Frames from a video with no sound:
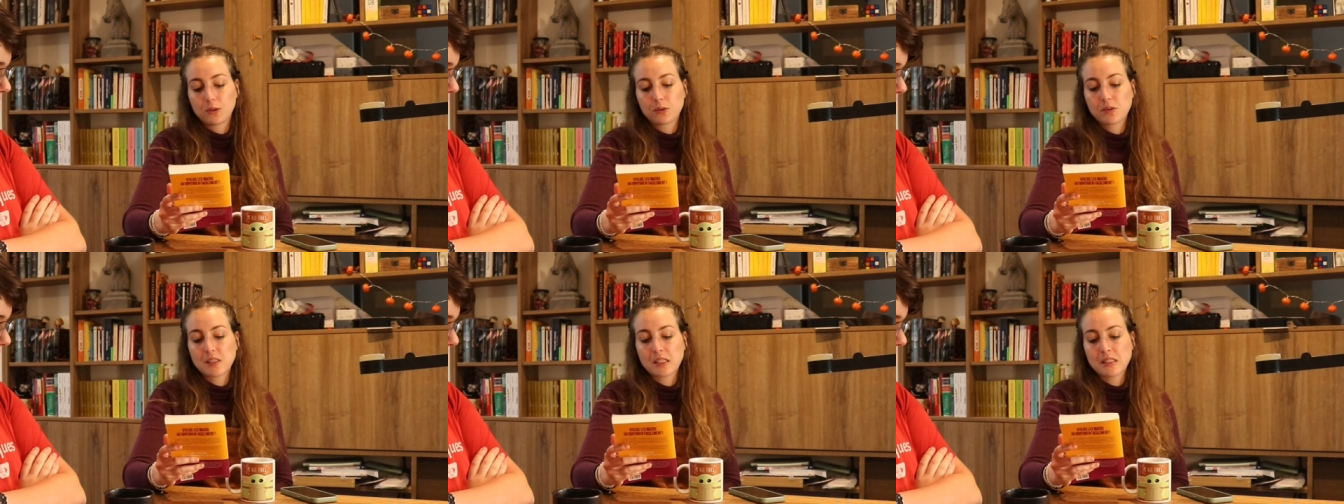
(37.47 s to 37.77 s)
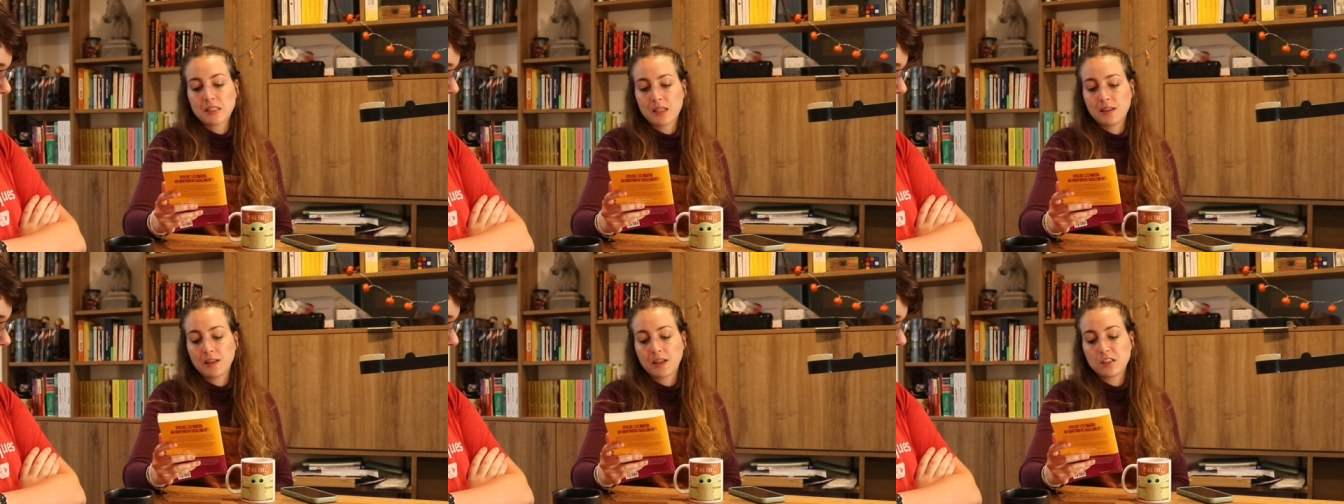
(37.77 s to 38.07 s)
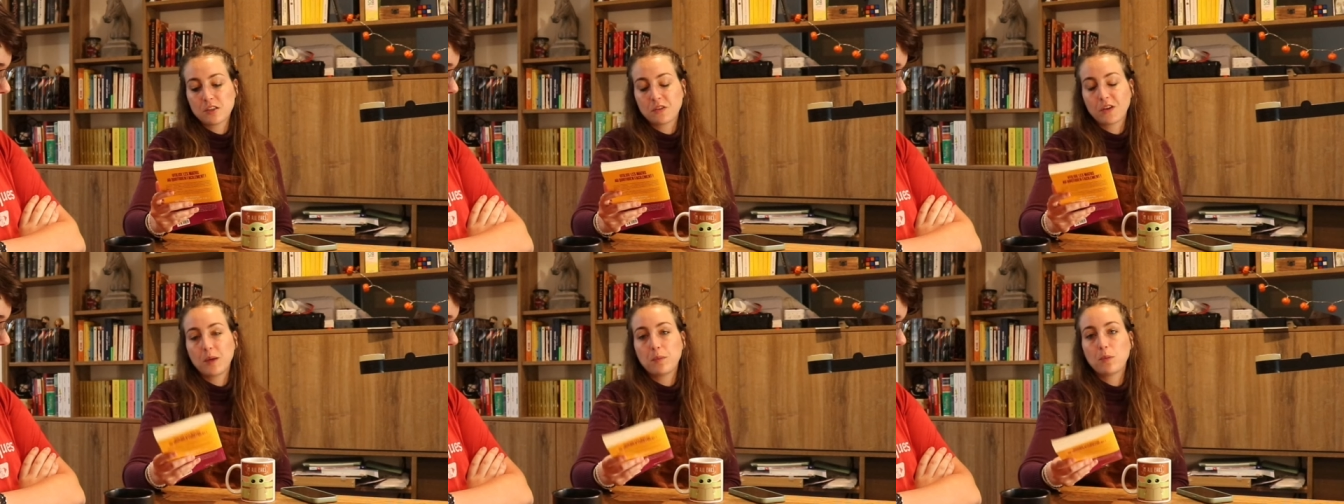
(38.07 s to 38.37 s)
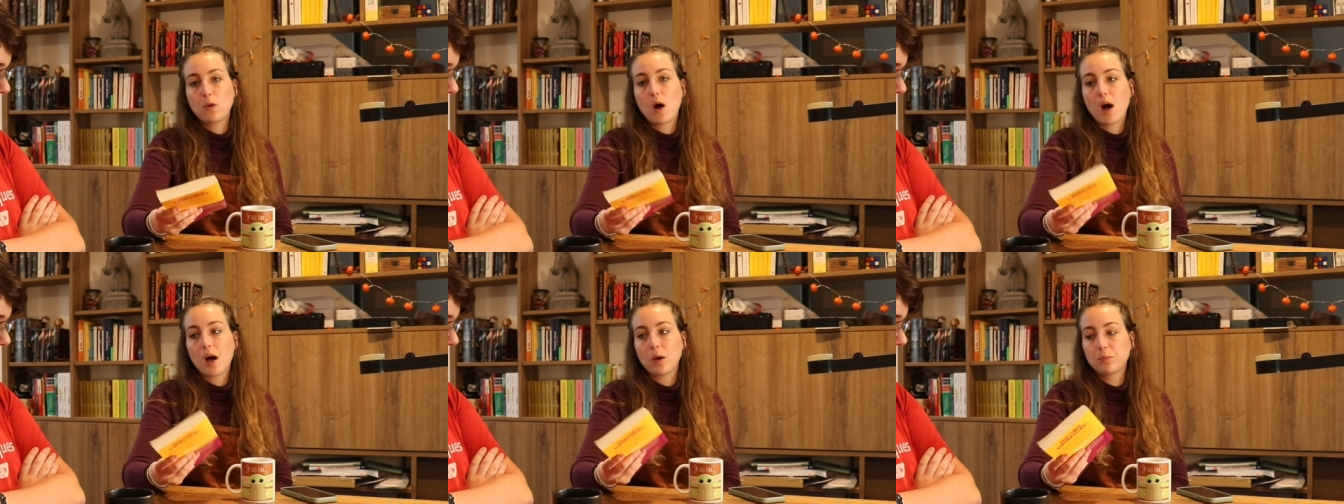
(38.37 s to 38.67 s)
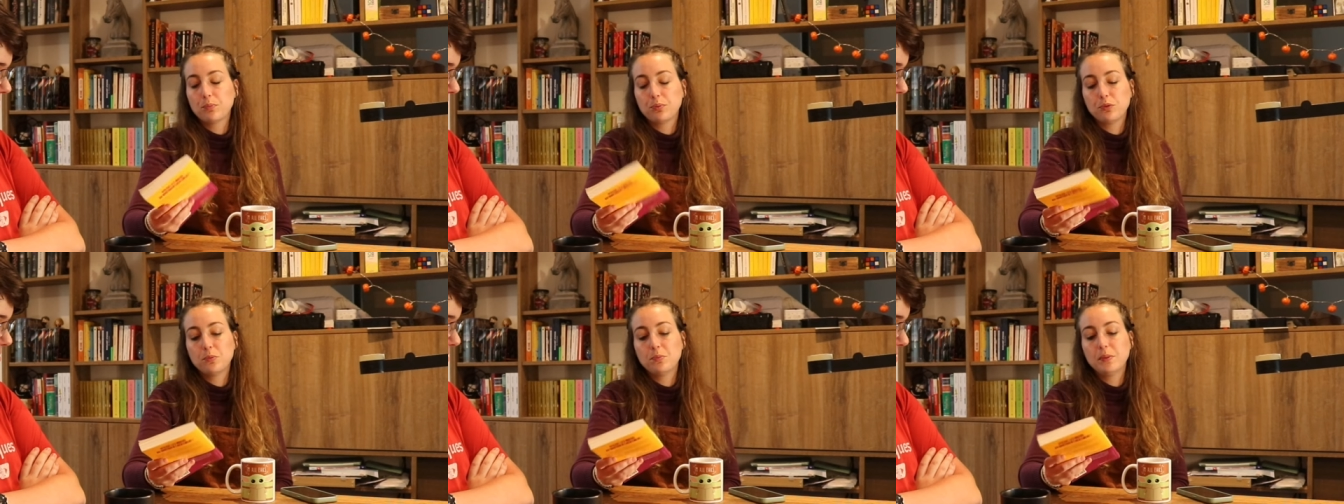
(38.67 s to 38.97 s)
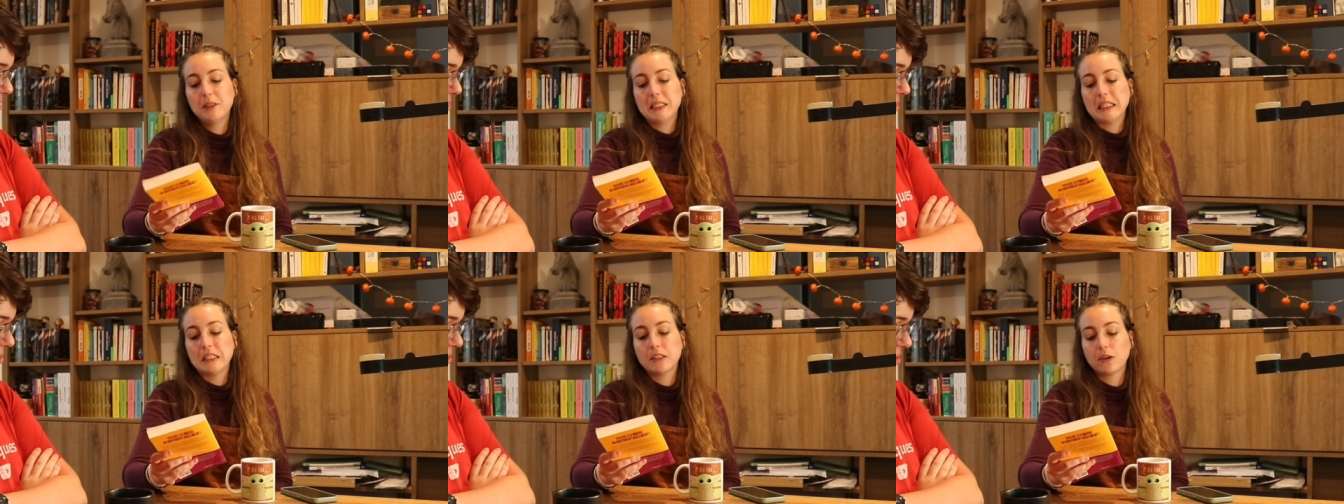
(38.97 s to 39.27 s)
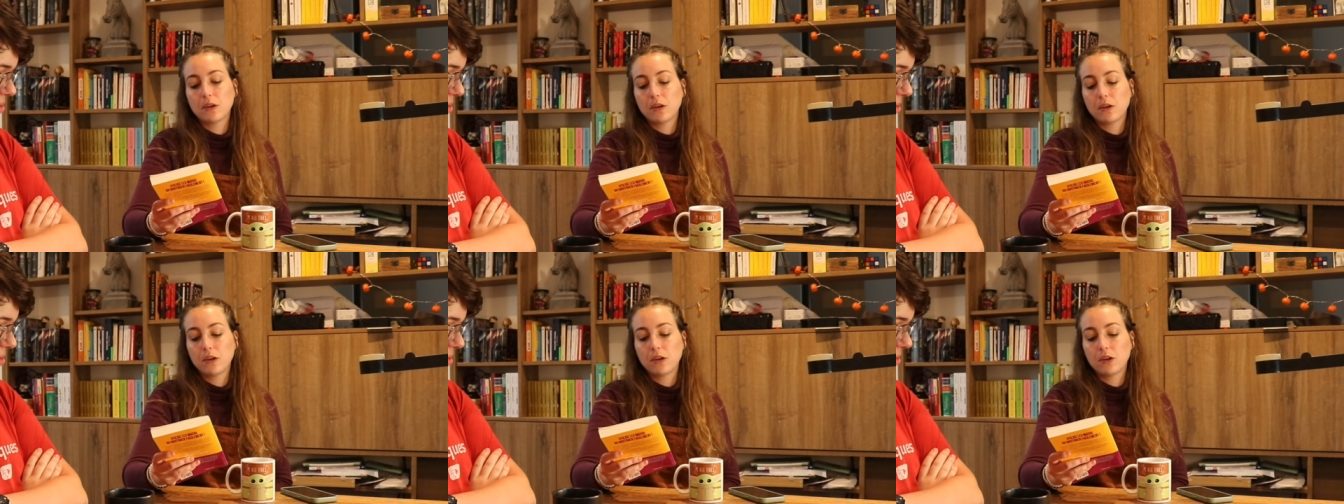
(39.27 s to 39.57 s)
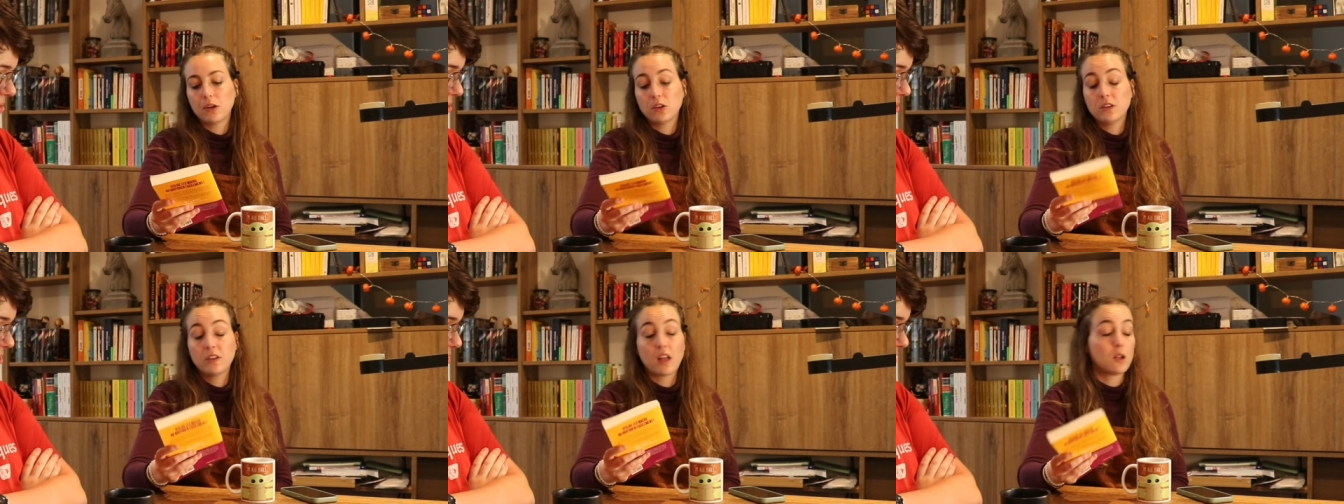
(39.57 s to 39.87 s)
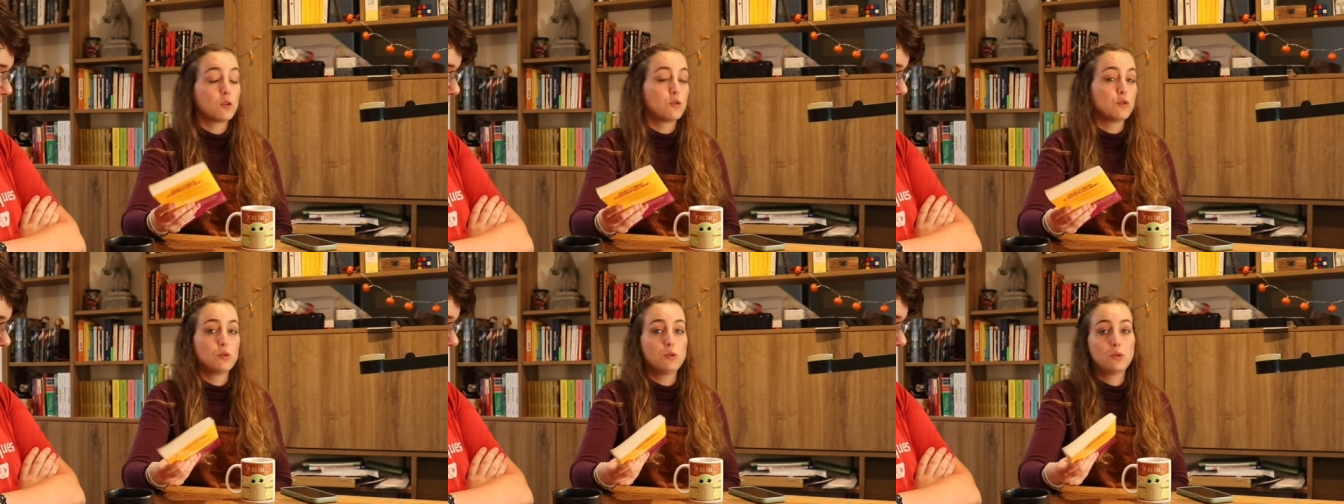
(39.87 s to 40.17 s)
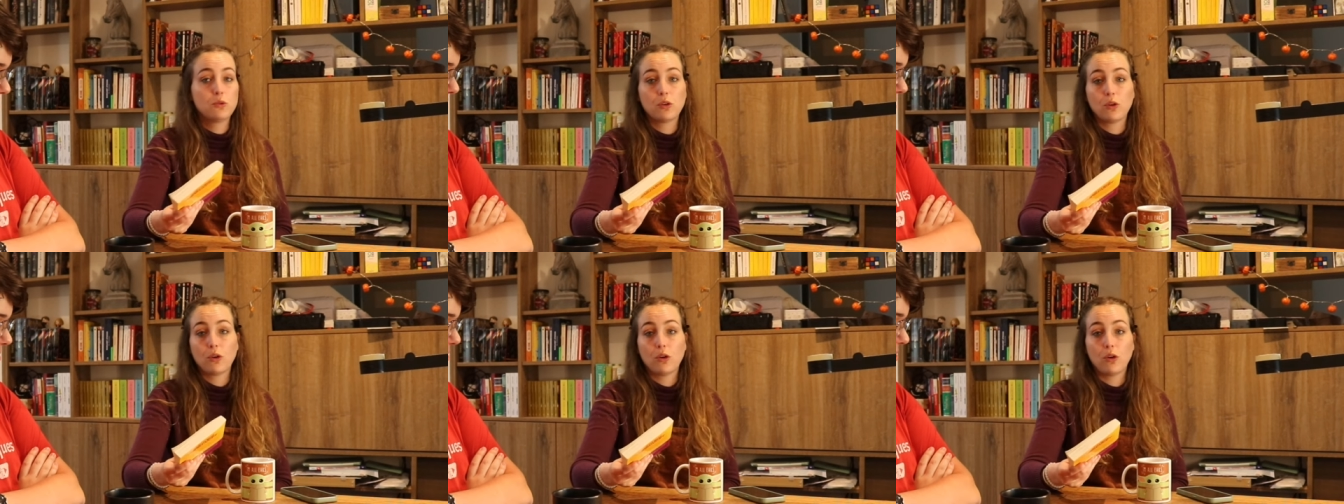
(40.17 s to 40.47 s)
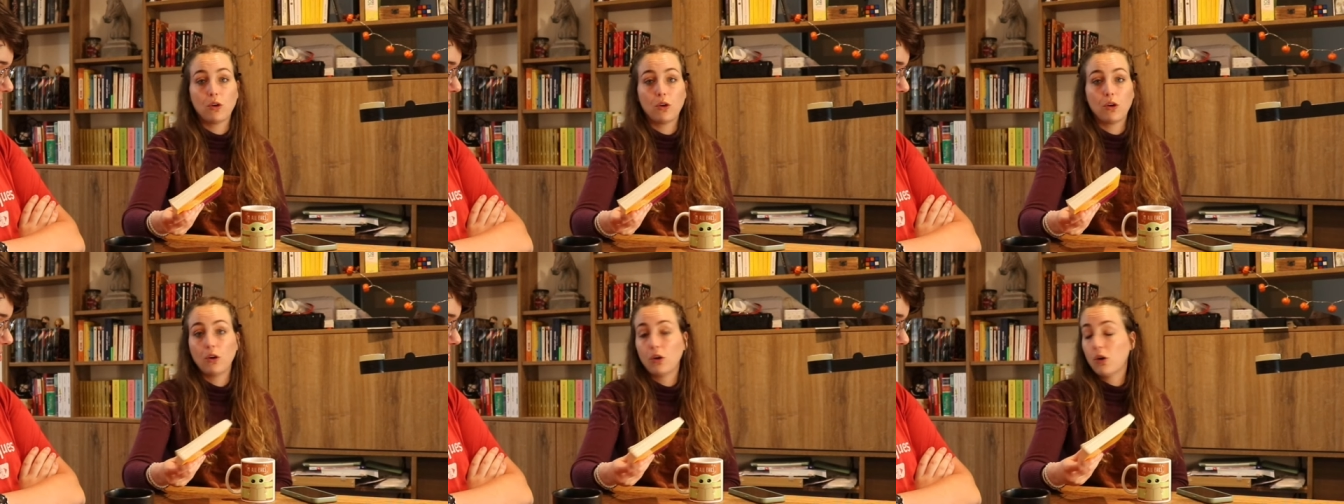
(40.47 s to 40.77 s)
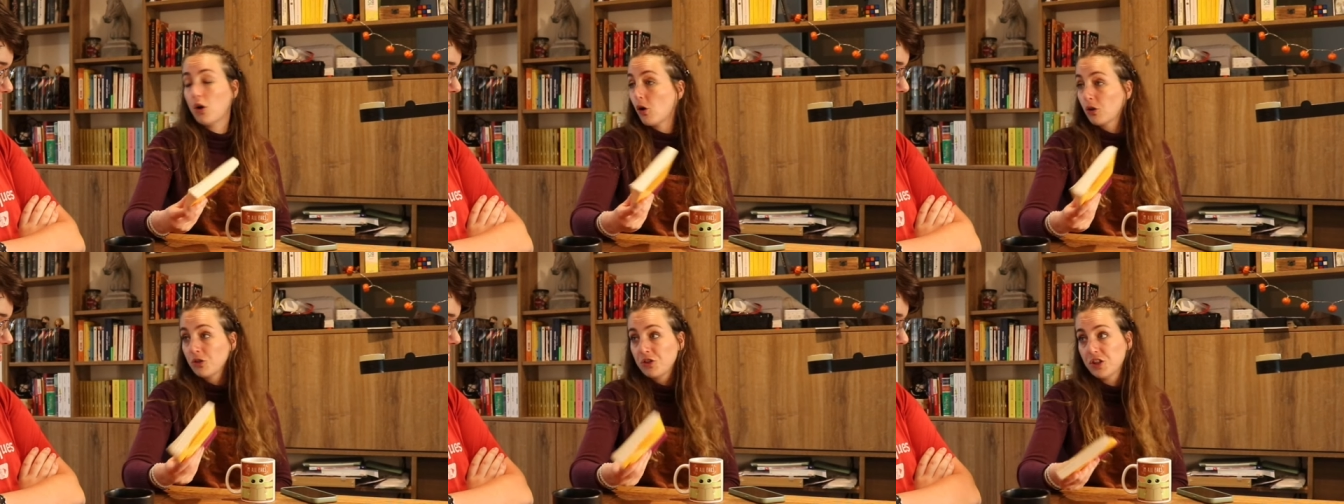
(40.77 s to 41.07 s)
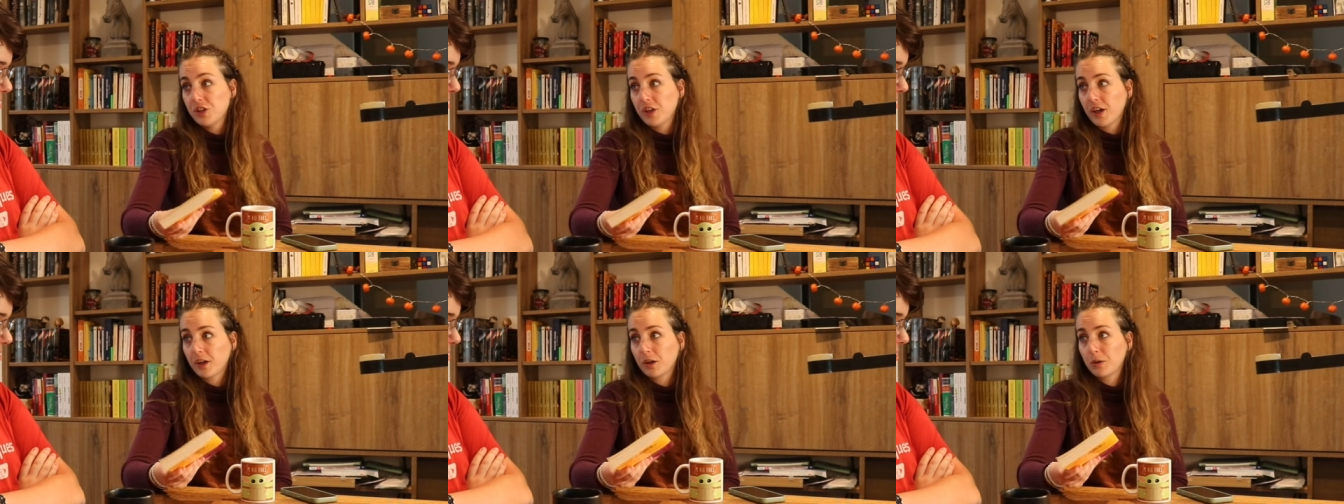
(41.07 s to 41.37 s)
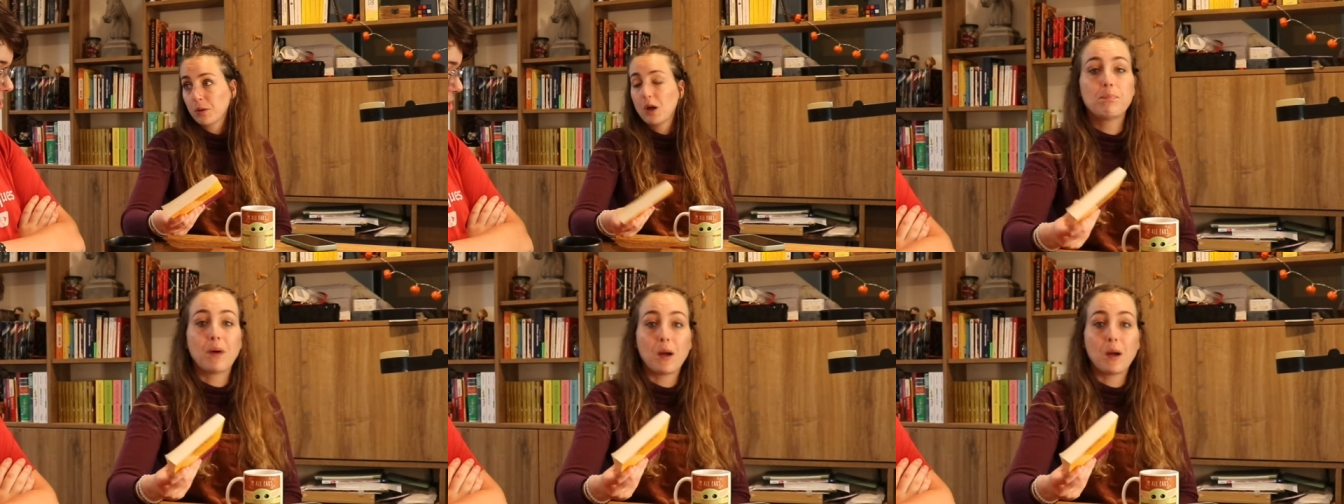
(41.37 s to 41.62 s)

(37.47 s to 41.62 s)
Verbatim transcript: Donc ça s'adresse vraiment à un public euh, d'adultes euh, ordinaires.